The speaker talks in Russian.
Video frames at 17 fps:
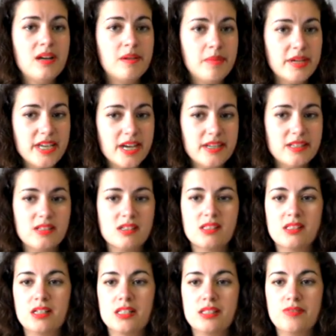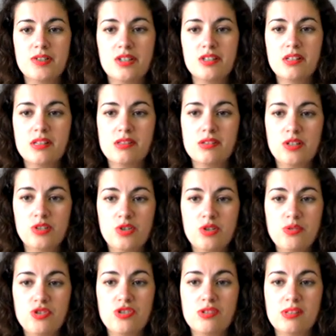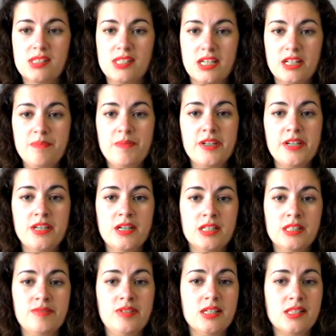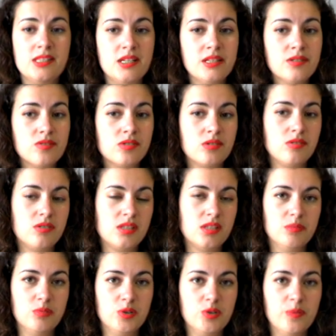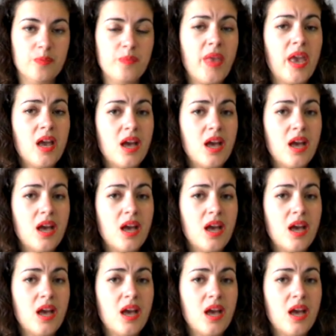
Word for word: Боярин рассказывает князю о том, что царь переехал в Александровскую Слободу.